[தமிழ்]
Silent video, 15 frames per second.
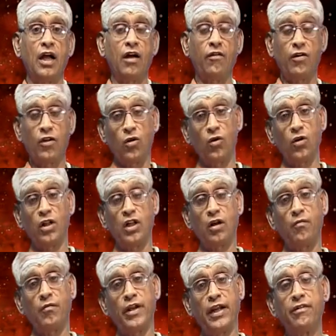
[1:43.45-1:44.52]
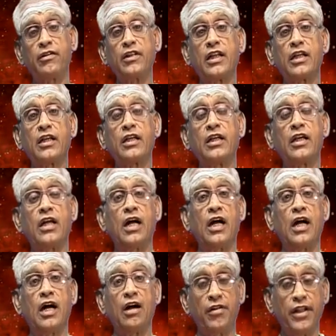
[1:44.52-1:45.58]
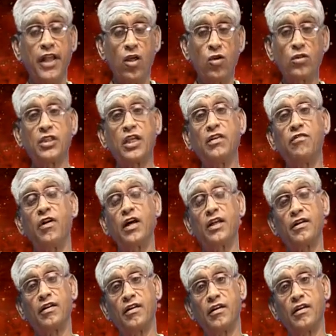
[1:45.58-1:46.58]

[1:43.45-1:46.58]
அவனோடு நாம் இணைவதற்கு அவனே அருள் செய்வான்